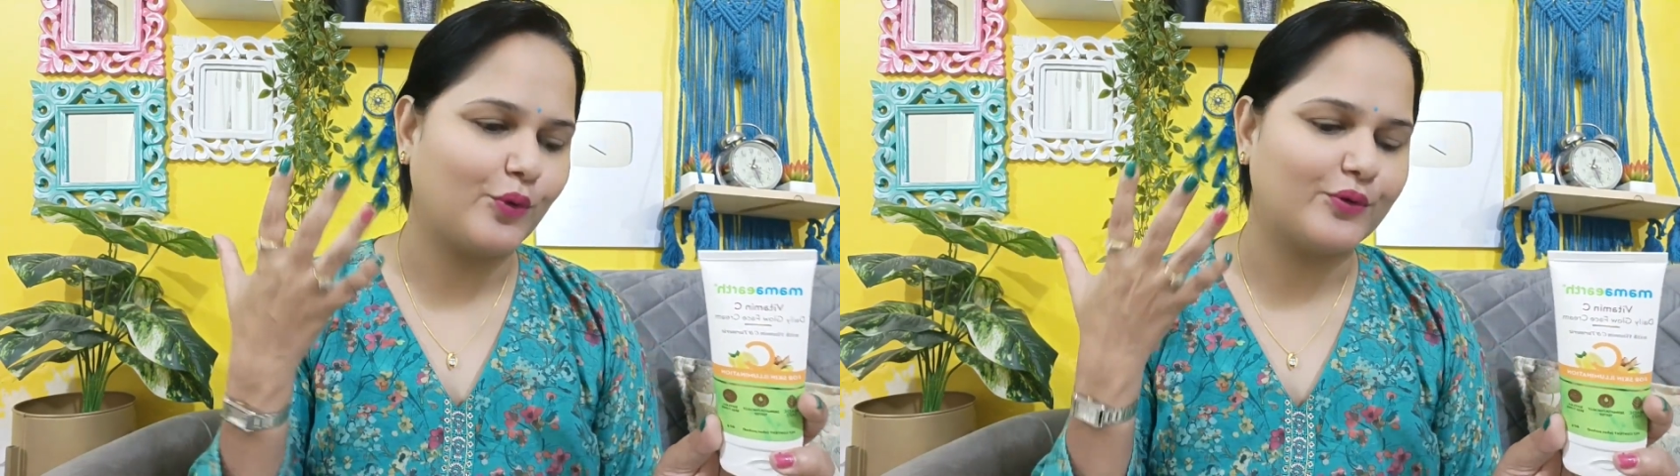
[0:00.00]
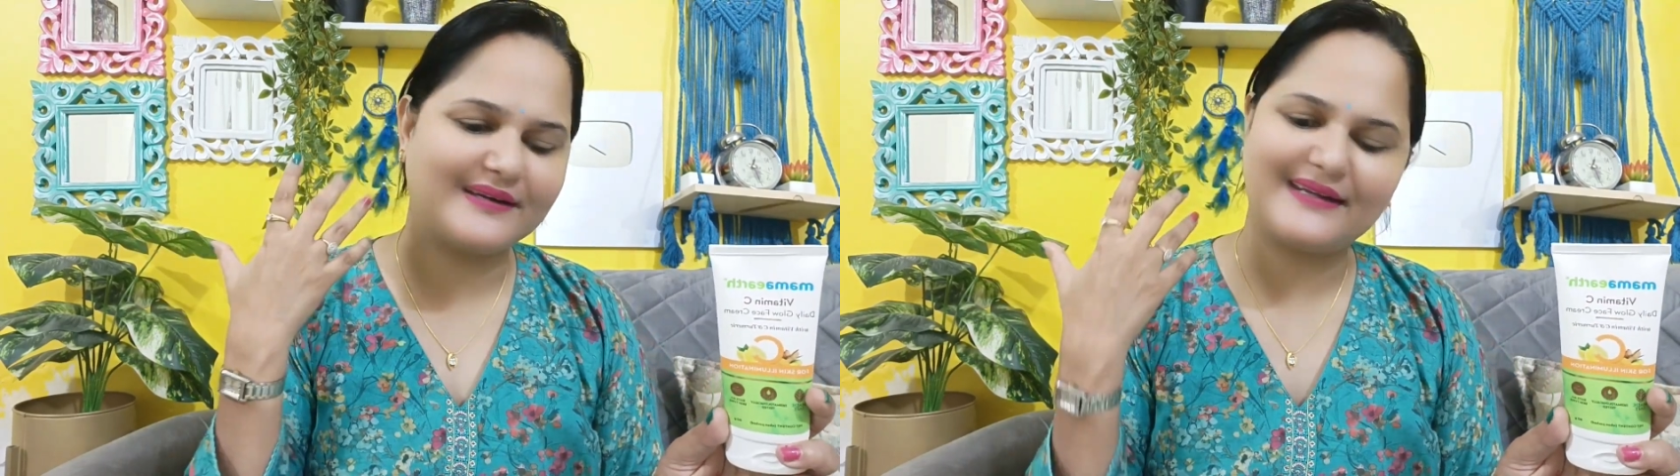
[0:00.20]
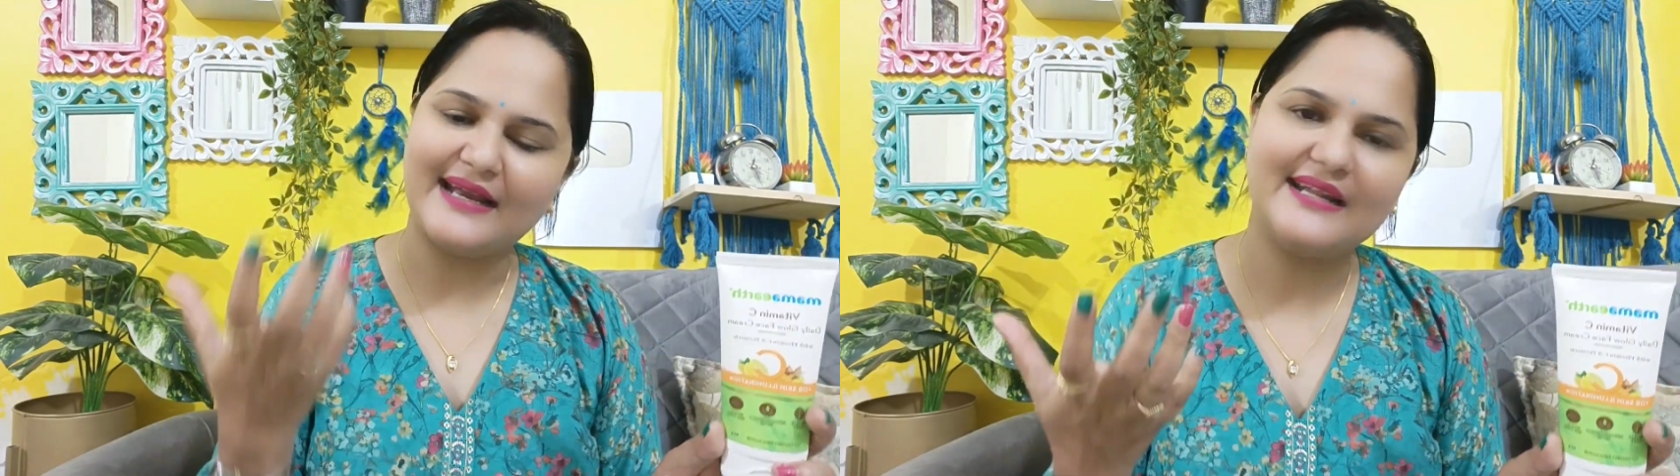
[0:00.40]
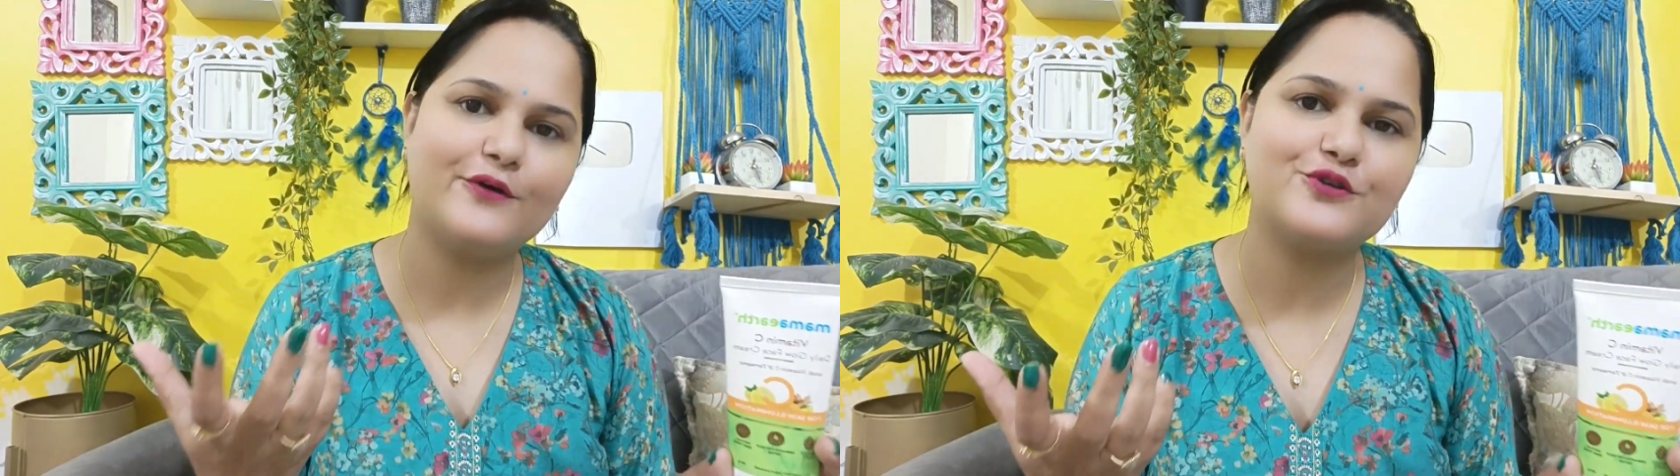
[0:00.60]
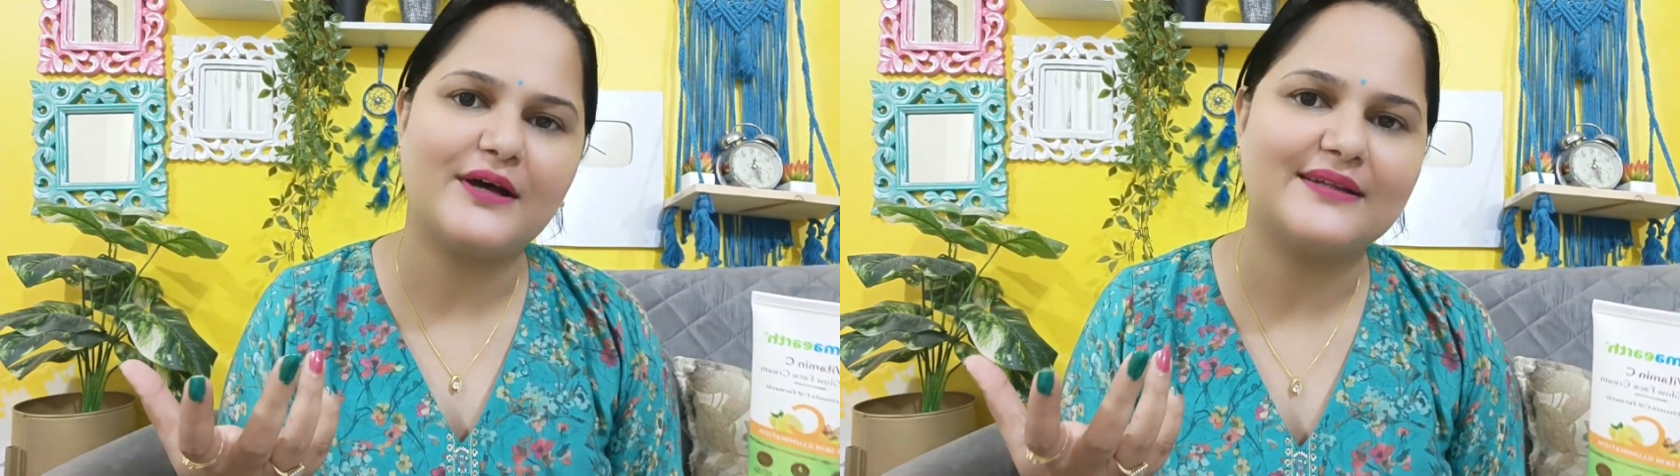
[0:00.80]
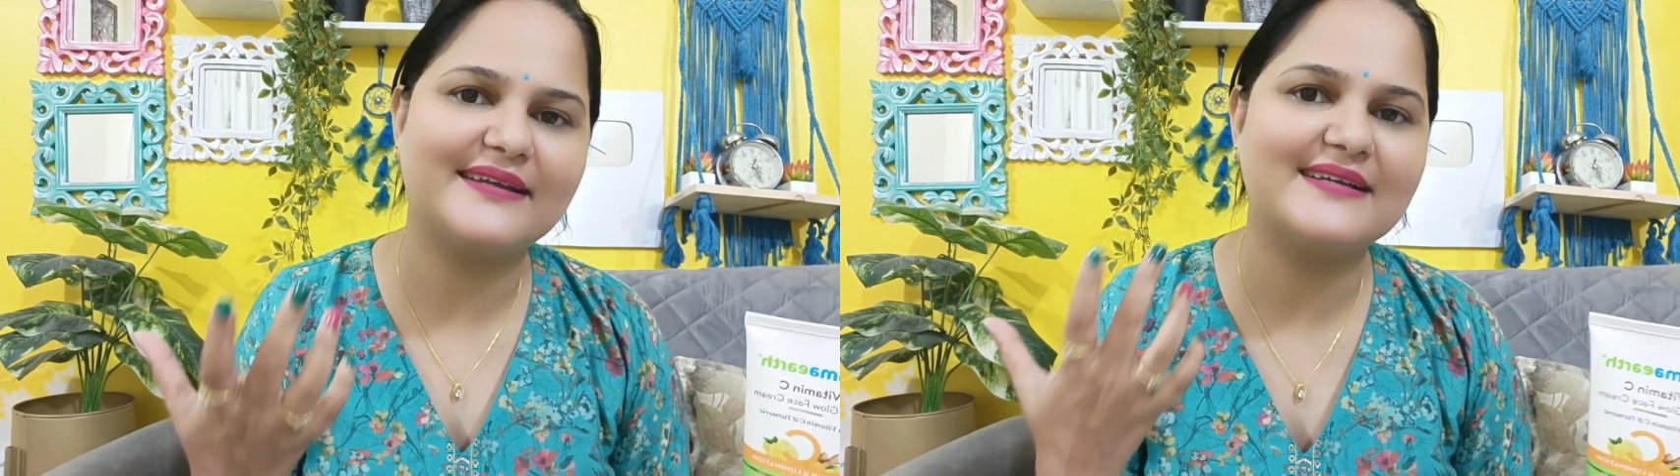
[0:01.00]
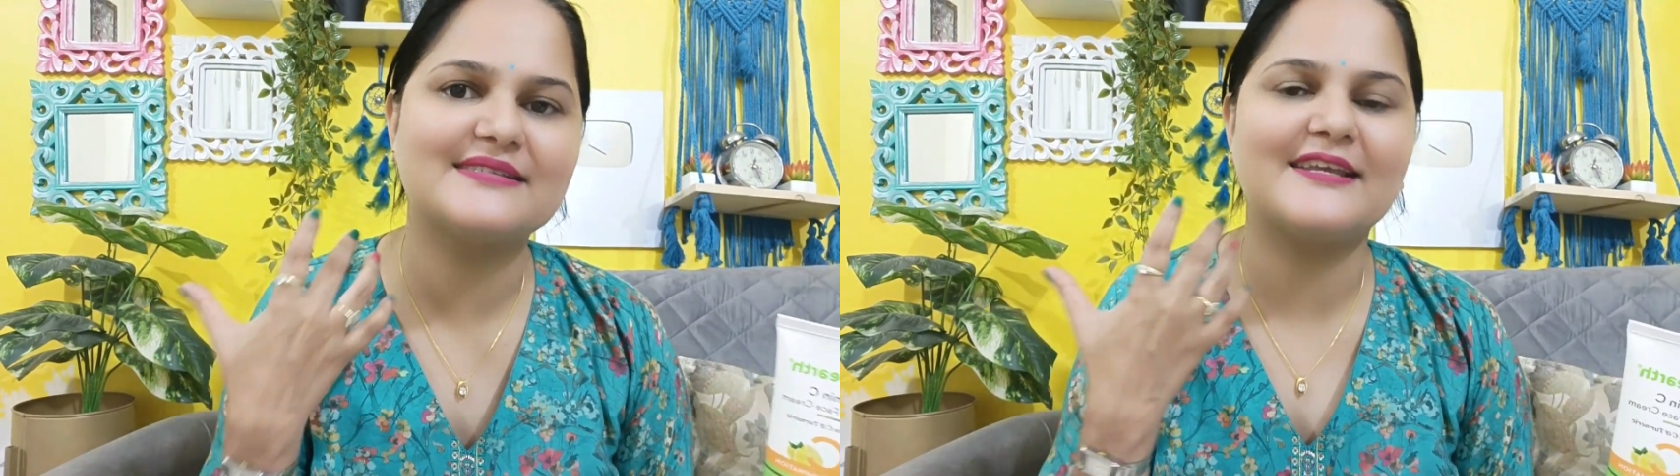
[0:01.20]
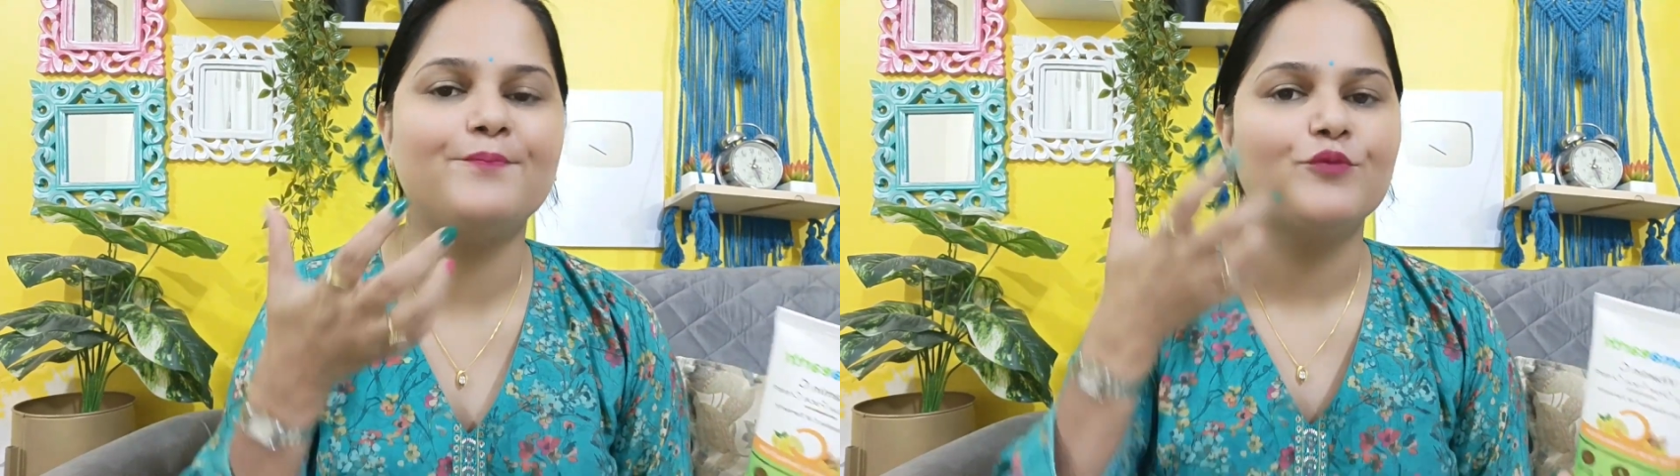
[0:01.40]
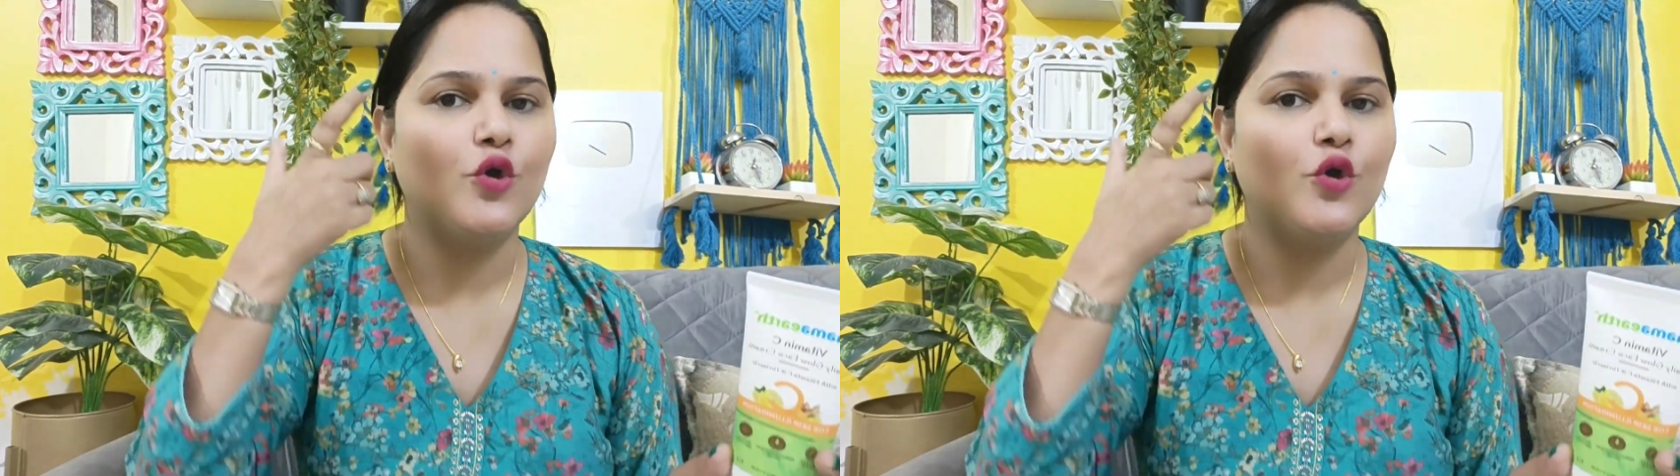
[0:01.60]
मोटे टैनिंग हो जाती है जैसे